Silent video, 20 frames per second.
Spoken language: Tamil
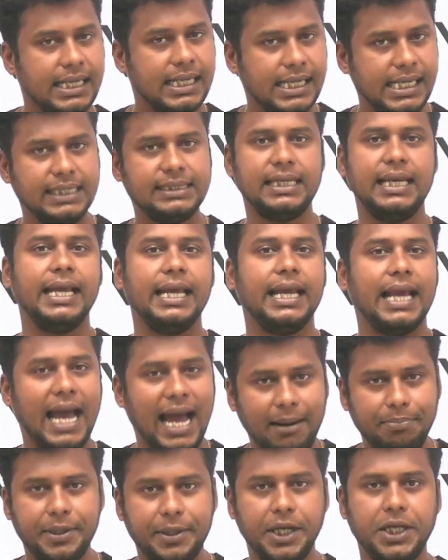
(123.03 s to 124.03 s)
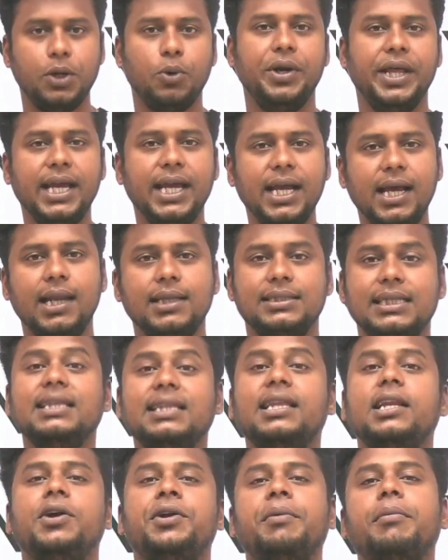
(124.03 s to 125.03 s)
ரீசனிங் ஆப்டிடியூட் இங்கிலீஷ்
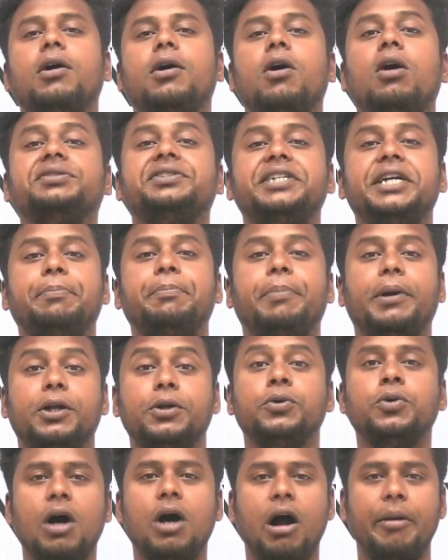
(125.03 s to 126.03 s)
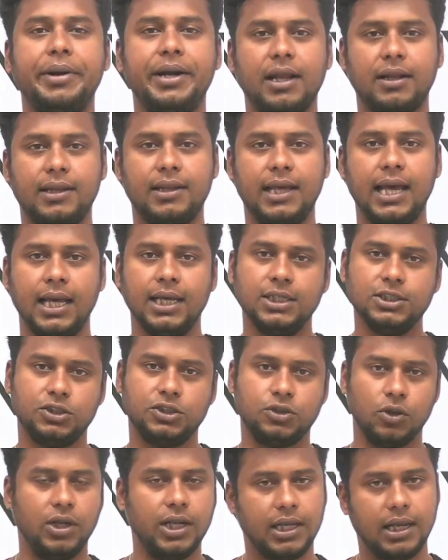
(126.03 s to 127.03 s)
இதுலேயும் நம்ம கான்சன்ட்ரேட் பண்ணணும் அப்படின்றத
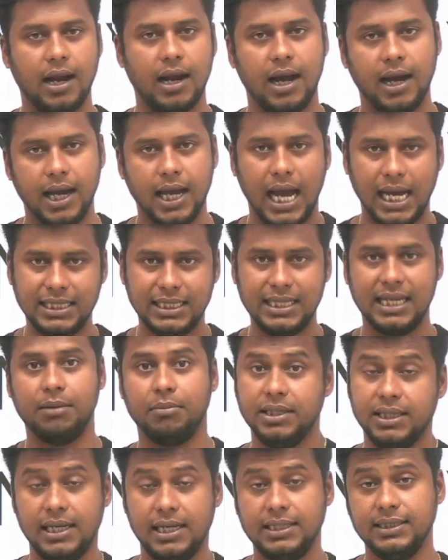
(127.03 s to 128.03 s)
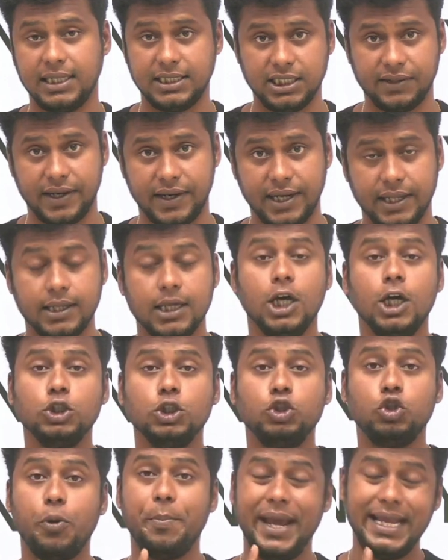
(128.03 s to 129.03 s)
சொல்லியிருக்கிறாங்க அதுதான் நம்ம இதுலேருந்து தெரிஞ்சுக்க வேண்டியது
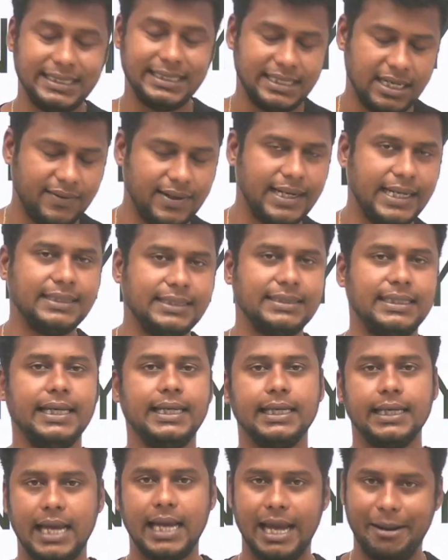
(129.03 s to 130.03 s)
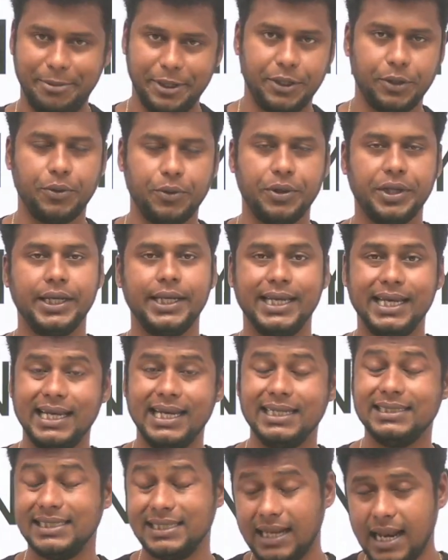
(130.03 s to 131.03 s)
ஸோ மெயின்ஸ் லெவல் ரீசனிங் ஆப்டிடியூடு
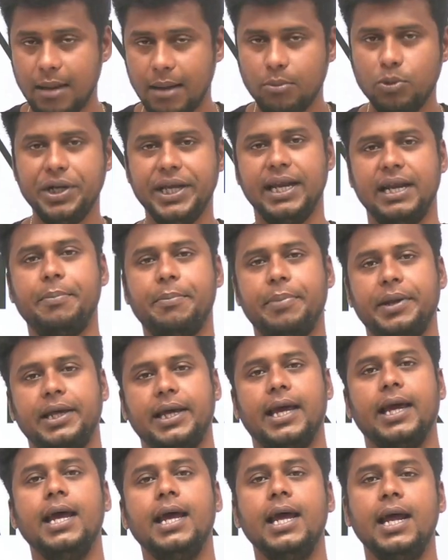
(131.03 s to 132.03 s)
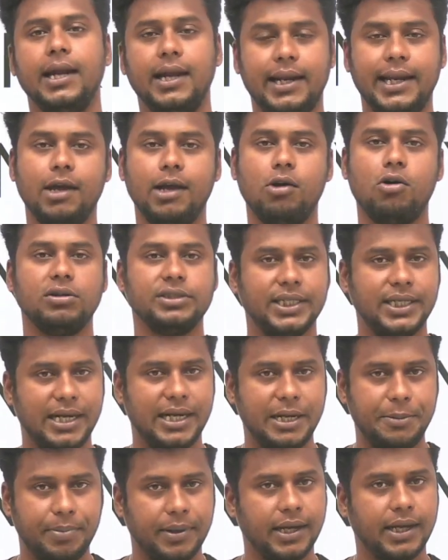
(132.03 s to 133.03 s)
இங்கிலீஷ் இதெல்லாமும் நீங்கள் என்ன பண்ணுங்கள் நிறைய
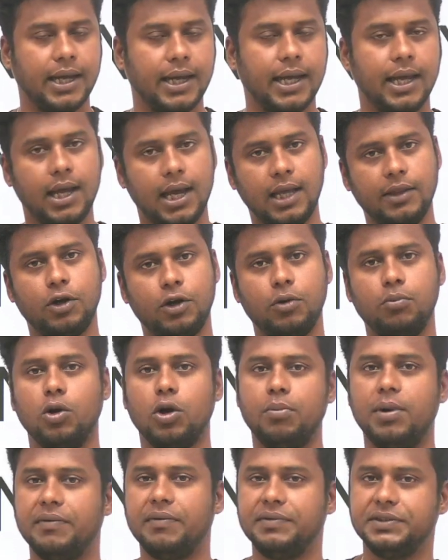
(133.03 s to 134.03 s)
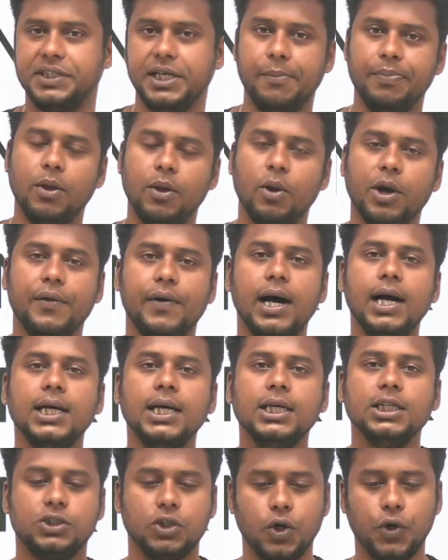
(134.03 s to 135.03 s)
கான்சென்ட்ரேட் பண்ணுங்கள் அது ரொம்ப ரொம்ப அவசியம் ஓகேவா
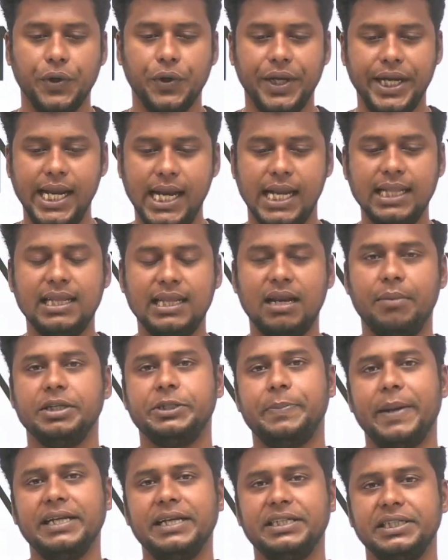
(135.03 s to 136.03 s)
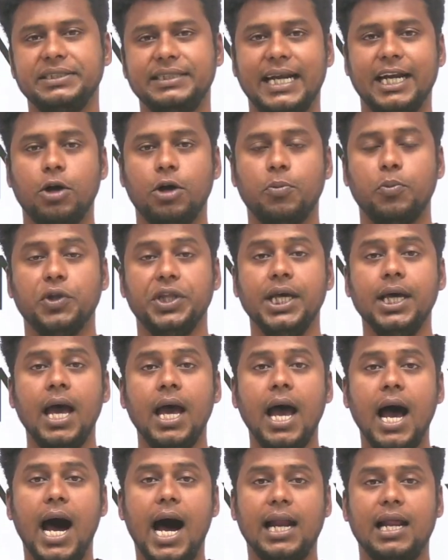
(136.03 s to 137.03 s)
ஸோ இன்னிலேருந்து நம்ம ஸ்பெல்ஷன் ஸ்டார்ட் ஆக போது
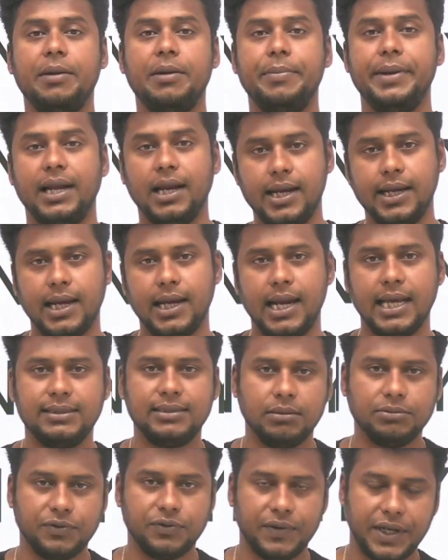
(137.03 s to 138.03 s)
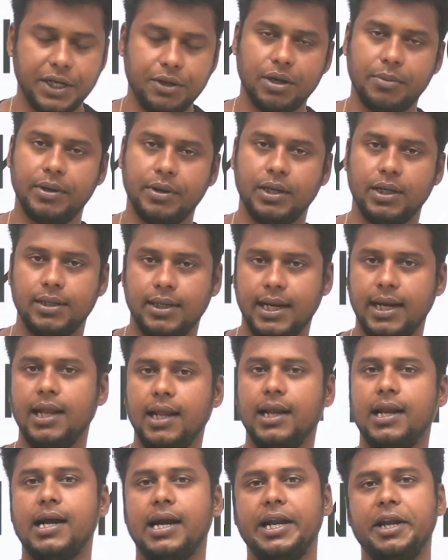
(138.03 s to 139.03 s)
ஆர்ஆர்பி கிளரிக்கல் எக்ஸாம்ஸ் வரைக்கும் நம்ம
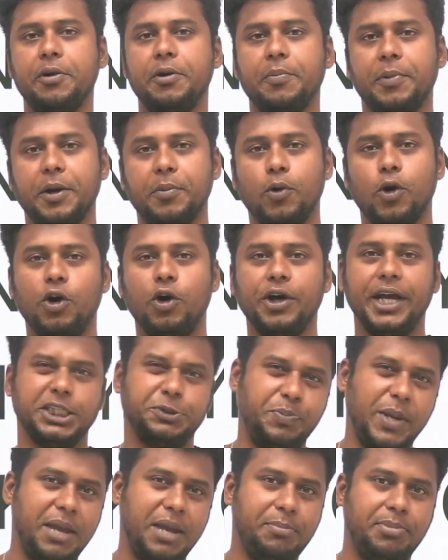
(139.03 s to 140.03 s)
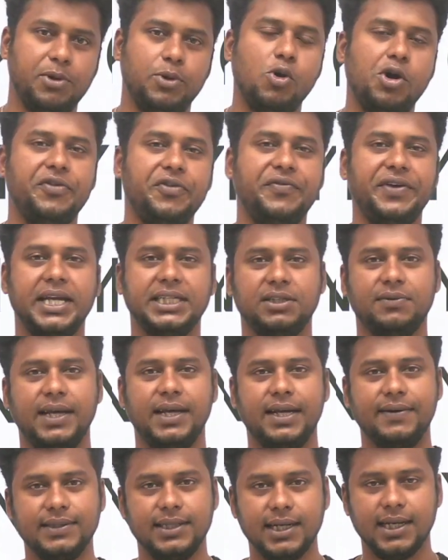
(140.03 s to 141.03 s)
ரெகுலராக கண்டினியூ பண்ண போகிறோம் எஸ்பிஐபி நோட்டிஃபிகேஷன்
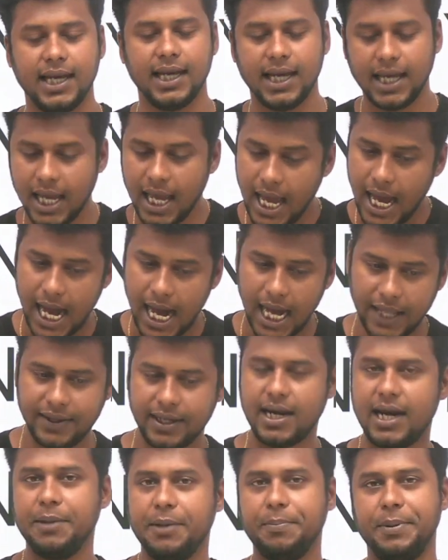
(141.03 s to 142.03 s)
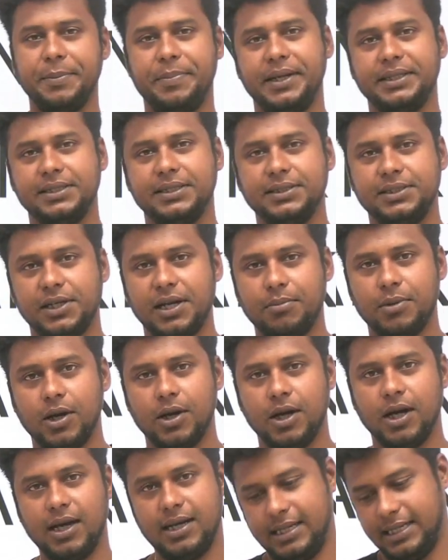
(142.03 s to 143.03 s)
வேறு வந்திருக்கு அதற்கான ப்ரிப்பரேஷன்ஸையும்
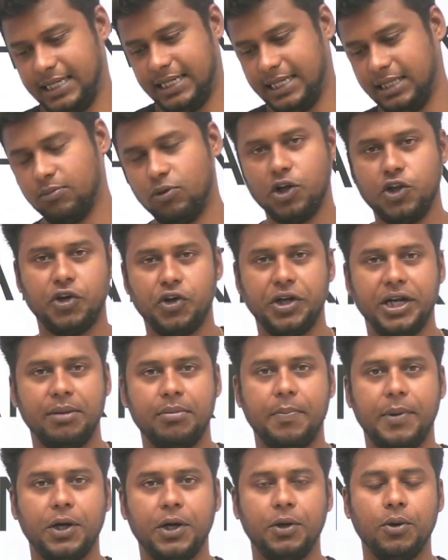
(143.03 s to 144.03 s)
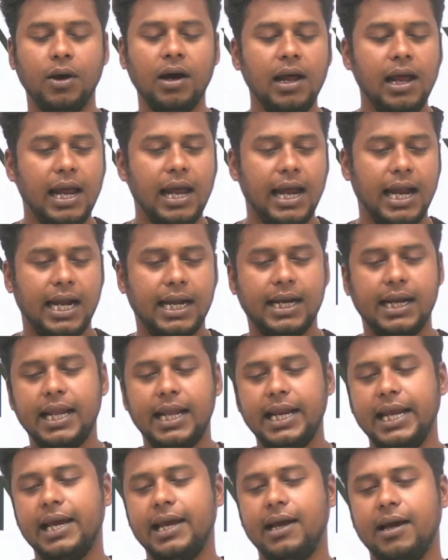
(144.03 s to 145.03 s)
நம்ம இது முடிஞ்சோடனே நம்ம பண்ணுவோம் அண்ட்
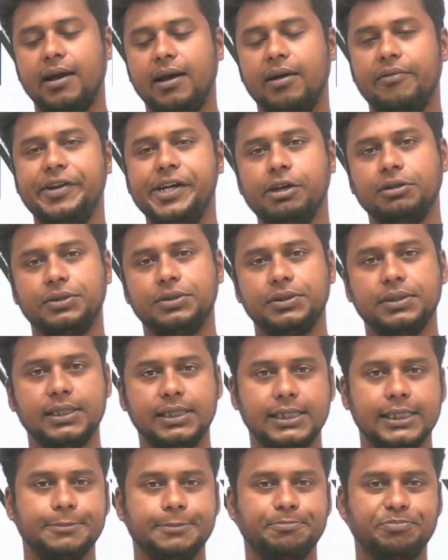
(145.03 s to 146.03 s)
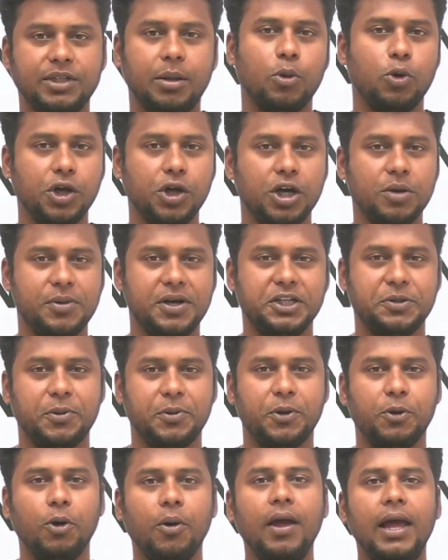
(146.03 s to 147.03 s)
நிறைய வீடியோஸ் வந்து நம்ம கொடுக்க
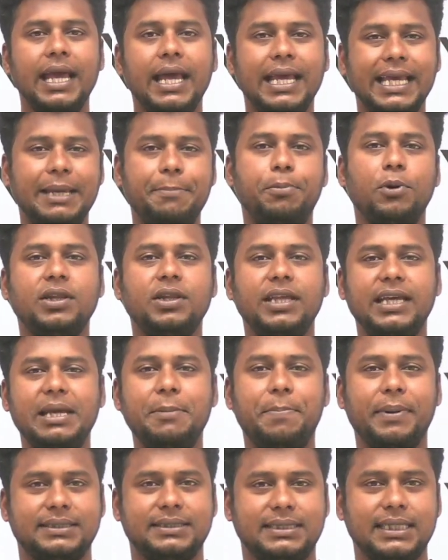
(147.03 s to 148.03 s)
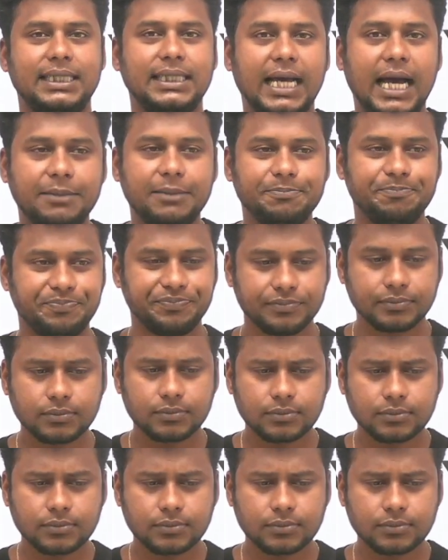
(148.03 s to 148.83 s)
முயற்சி பண்ணுவோம் இப்போதைக்கு ப்ரெசென்ட்டாக